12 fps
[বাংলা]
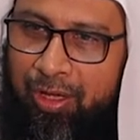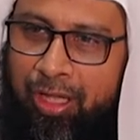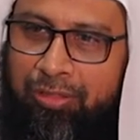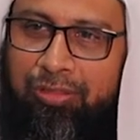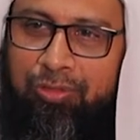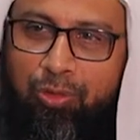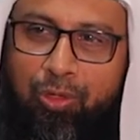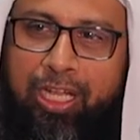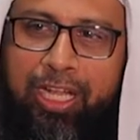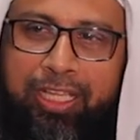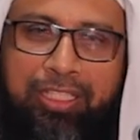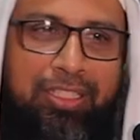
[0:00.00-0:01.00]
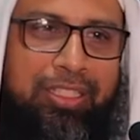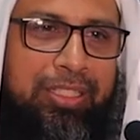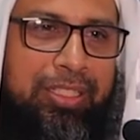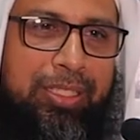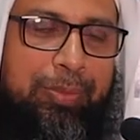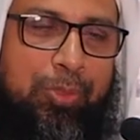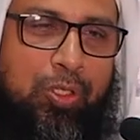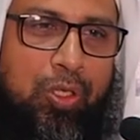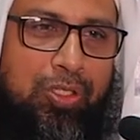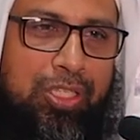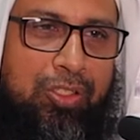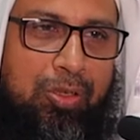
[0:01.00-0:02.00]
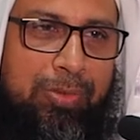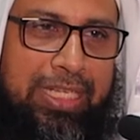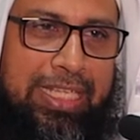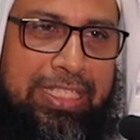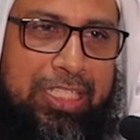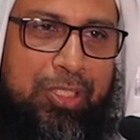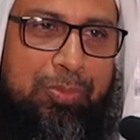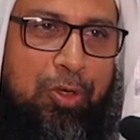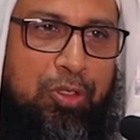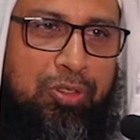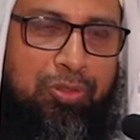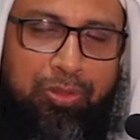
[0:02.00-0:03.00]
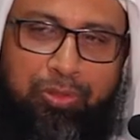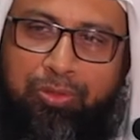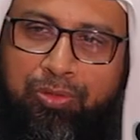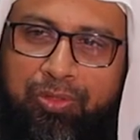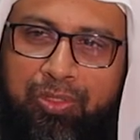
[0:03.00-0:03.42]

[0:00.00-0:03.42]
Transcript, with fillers: হয়তো করলে বিষয়টা সবার কাছে স্পষ্ট হতো